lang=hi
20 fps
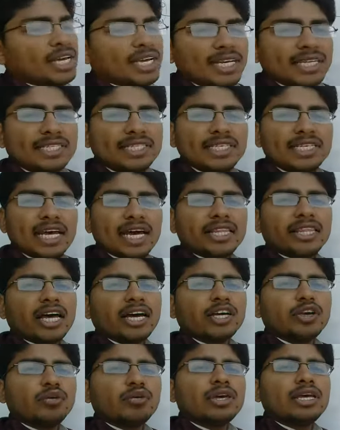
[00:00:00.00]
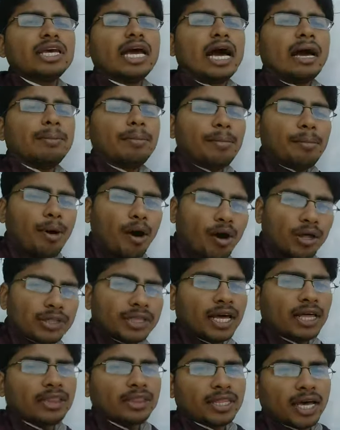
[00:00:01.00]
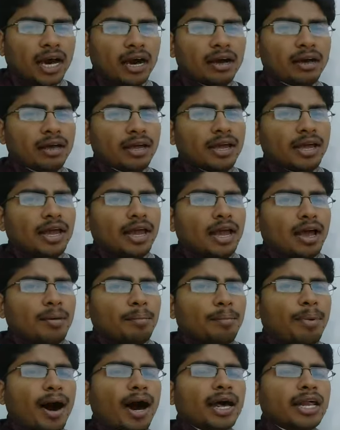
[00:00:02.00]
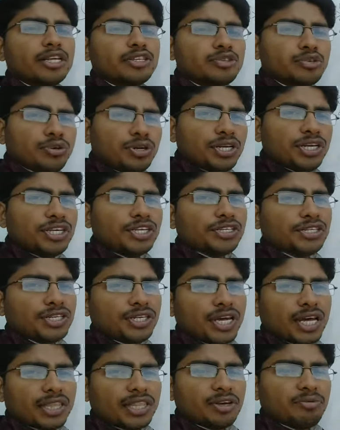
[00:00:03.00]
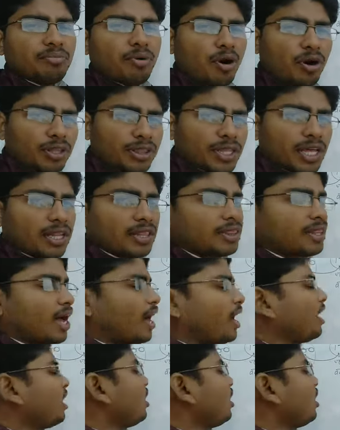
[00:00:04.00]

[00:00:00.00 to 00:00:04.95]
की चिड़िया था क्योंकि यहाँ पे बहुत धन था भारत सोने की चिड़िया थी बहुत धन था